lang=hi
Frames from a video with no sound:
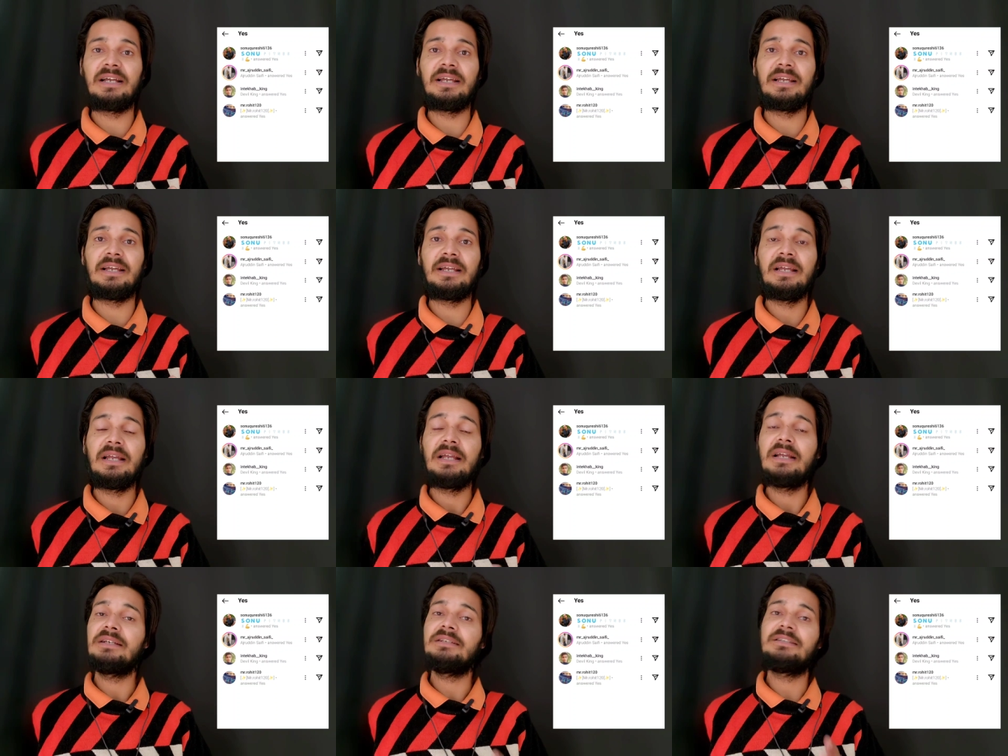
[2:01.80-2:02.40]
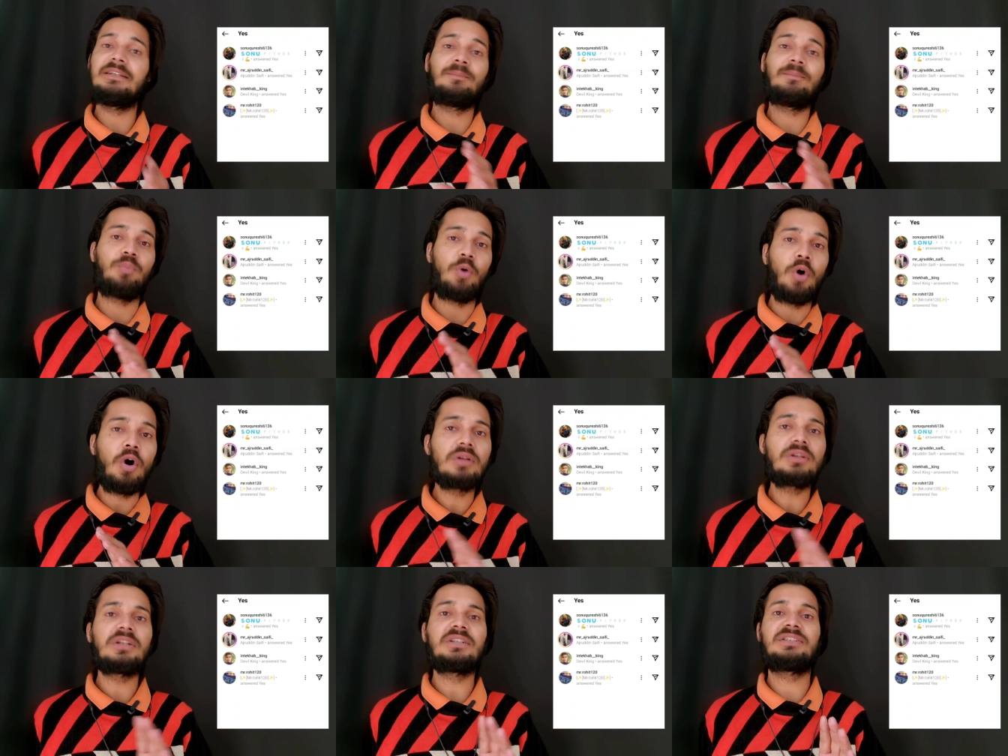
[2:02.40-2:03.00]
आए हैं ये
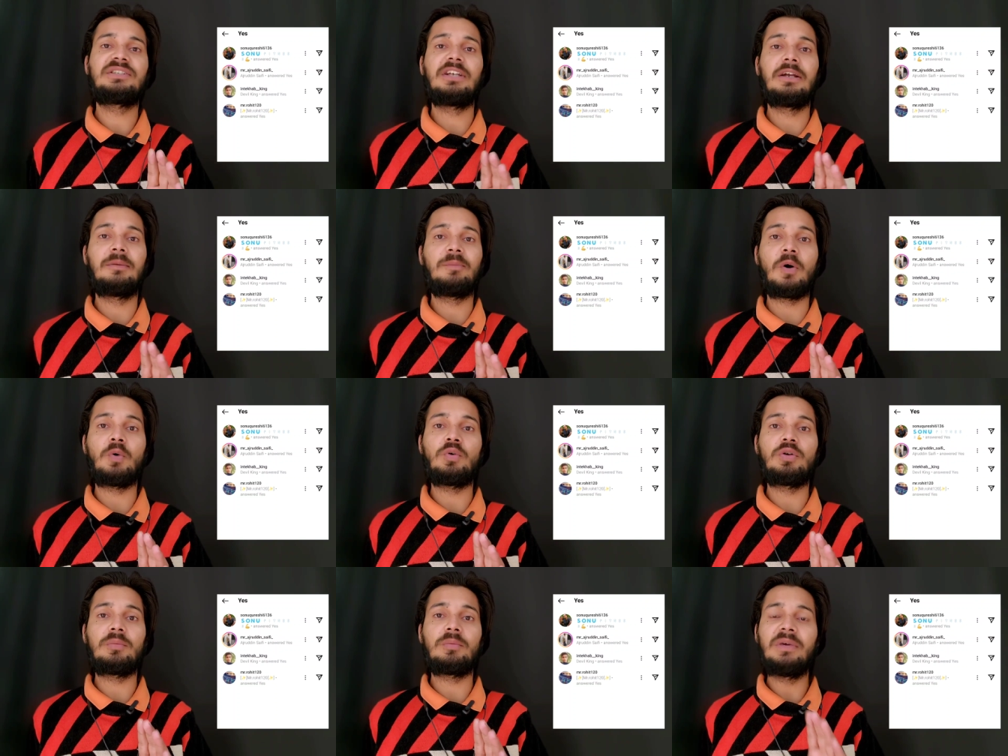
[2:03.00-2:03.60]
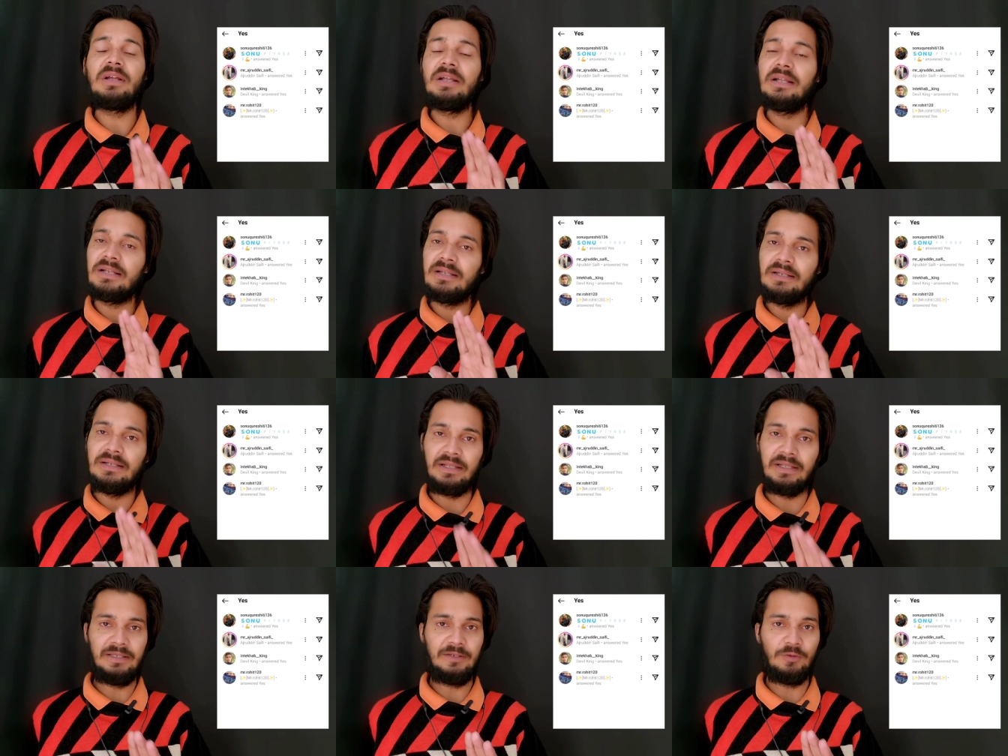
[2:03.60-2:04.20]
बहुत अच्छे अमाउंट में
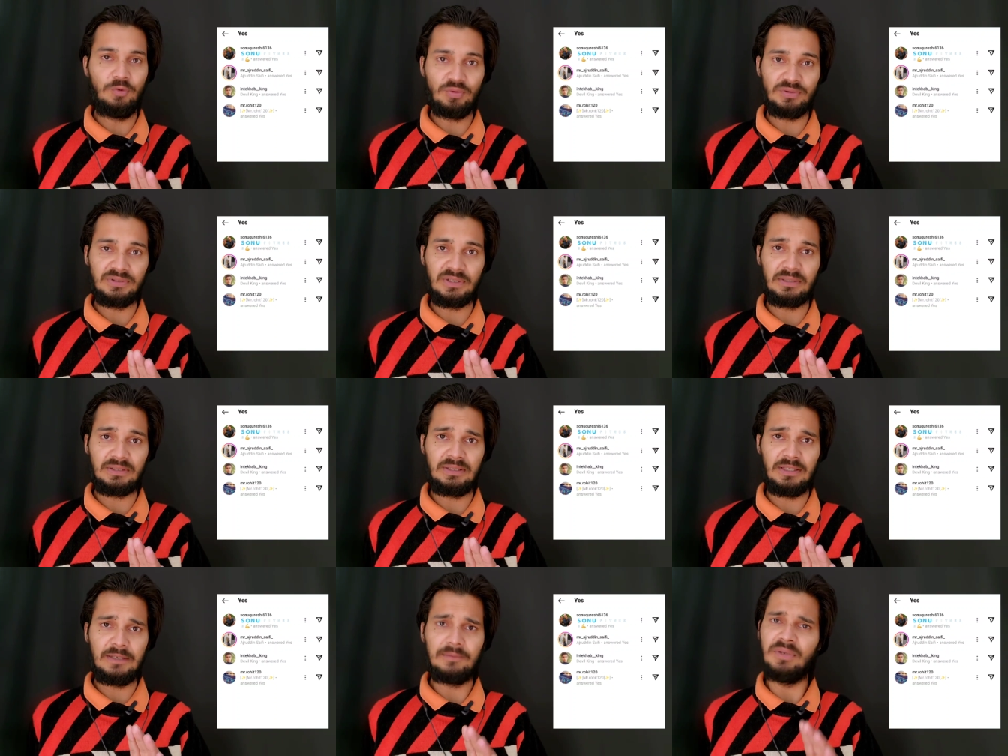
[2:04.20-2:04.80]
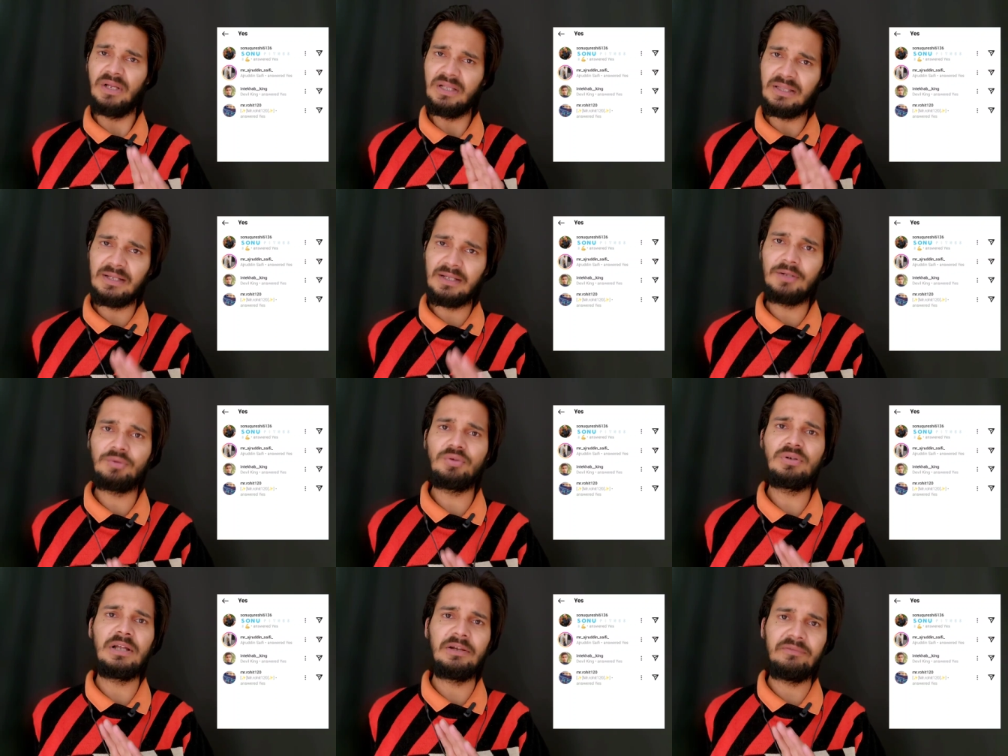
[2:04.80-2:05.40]
नहीं हो सकते
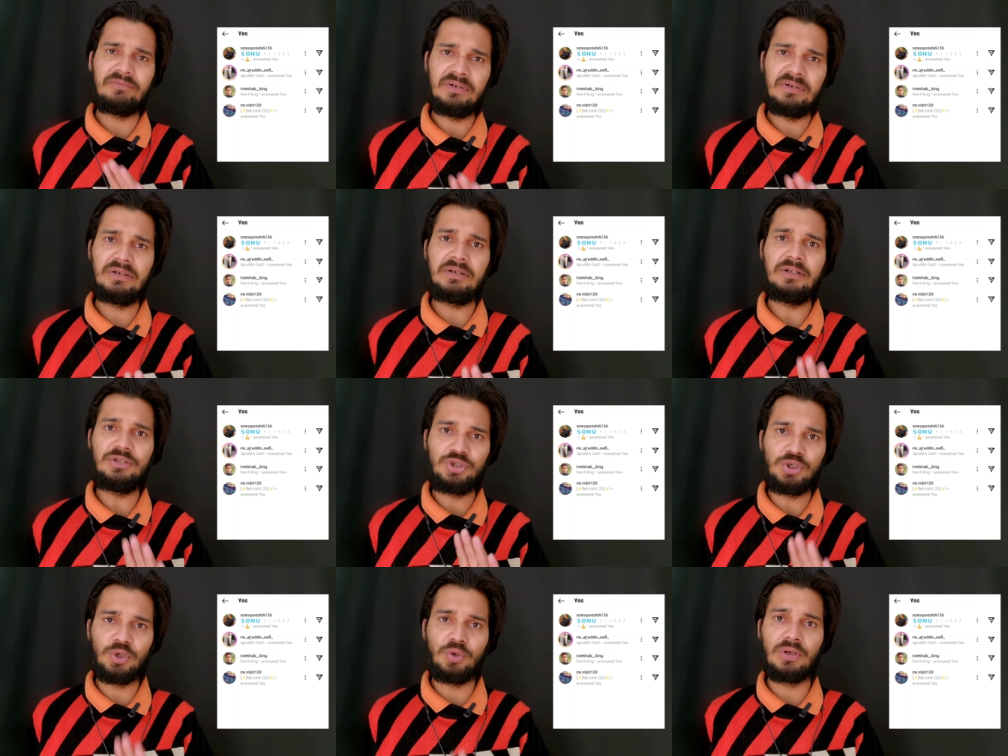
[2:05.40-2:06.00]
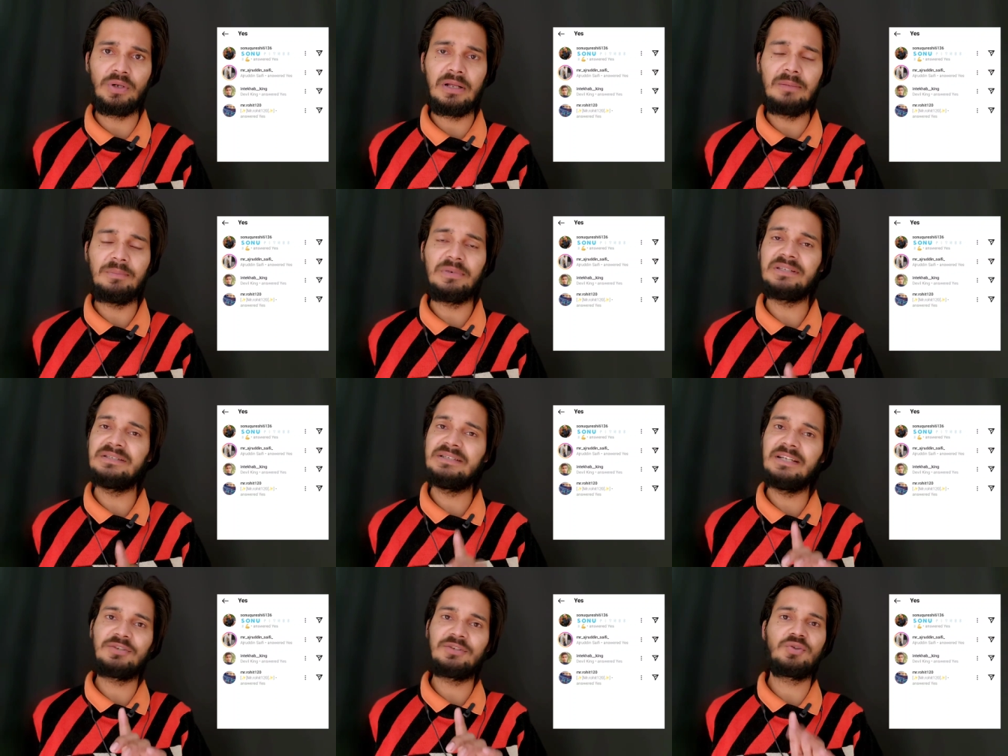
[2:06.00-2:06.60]
इतना तो डेफिनेटली श्योर है
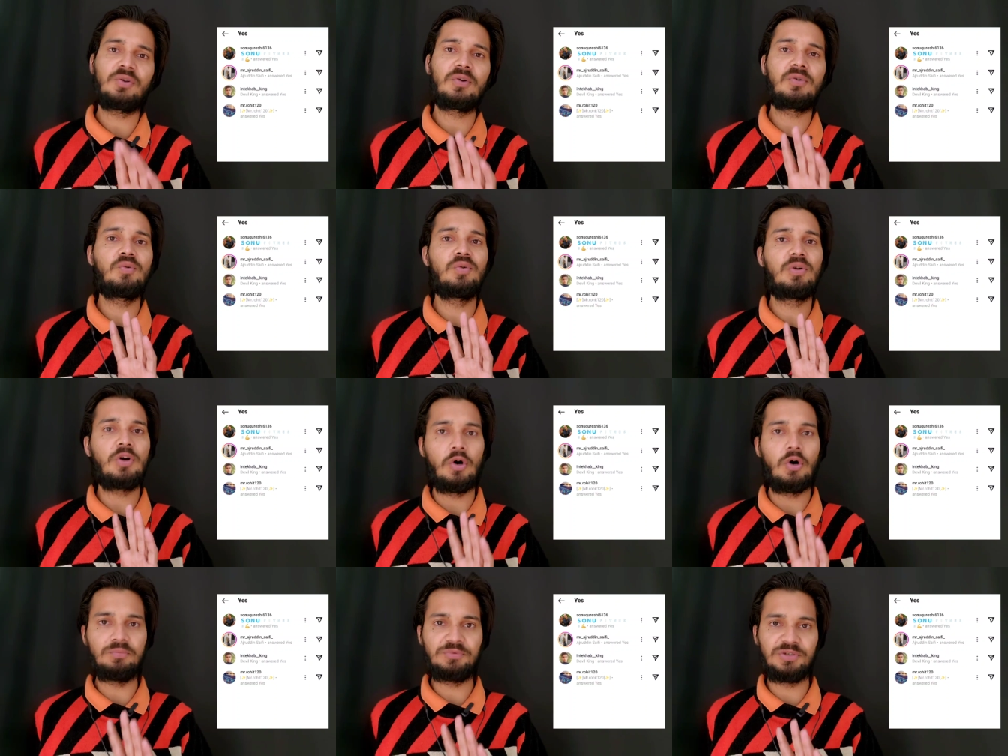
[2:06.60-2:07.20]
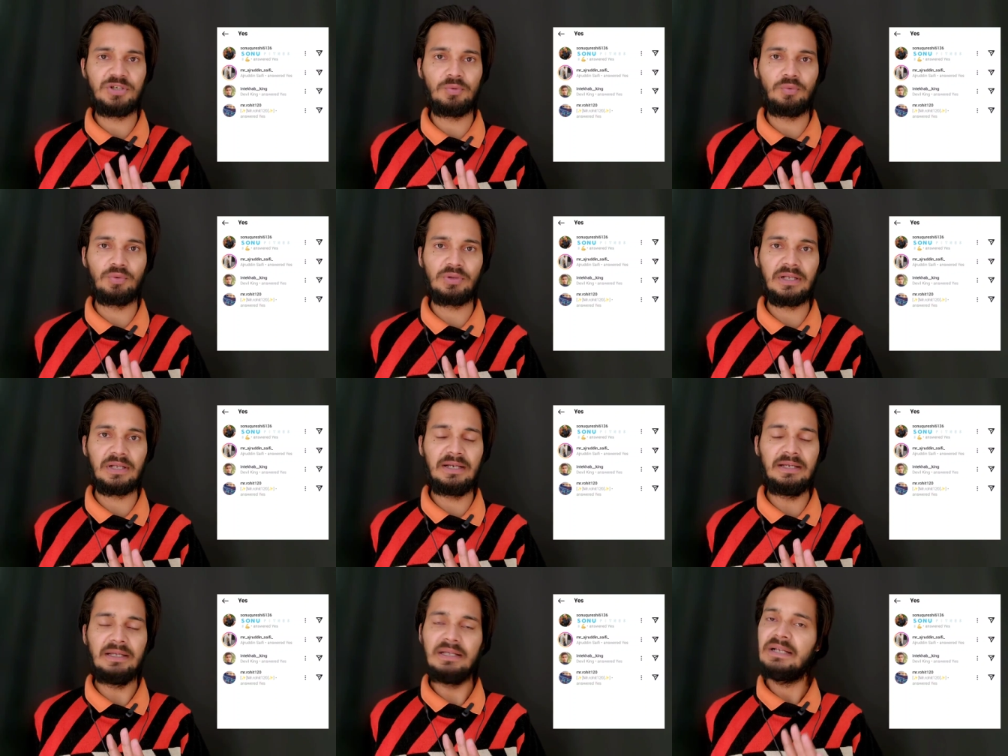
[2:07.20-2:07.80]
बस येस और नो का ऑप्शन
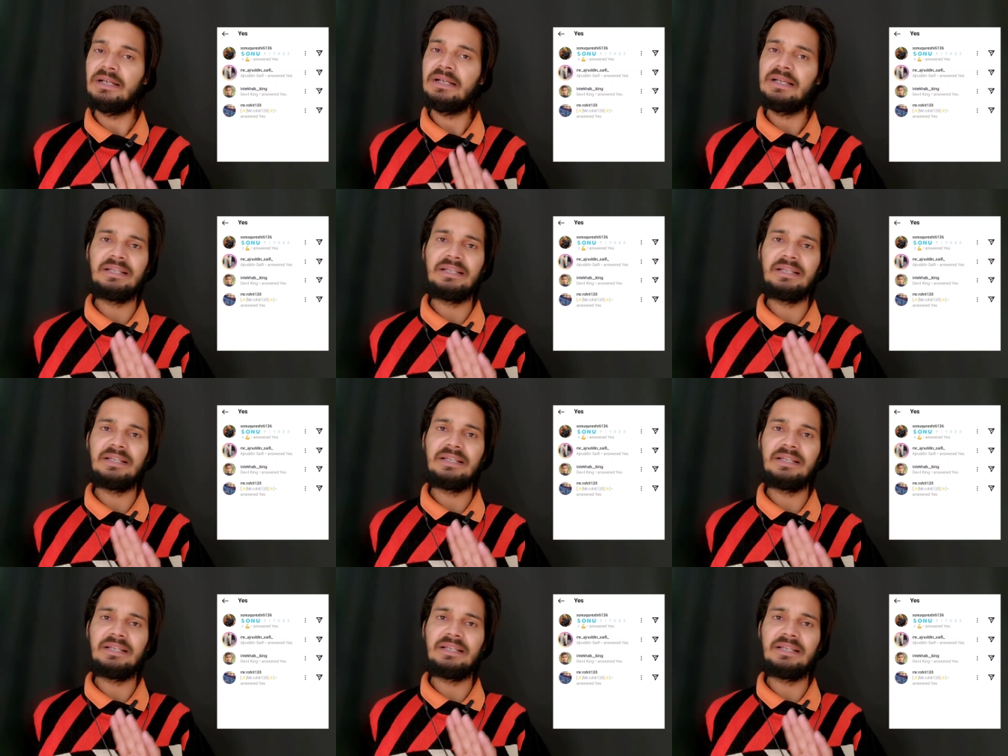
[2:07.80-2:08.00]
होता है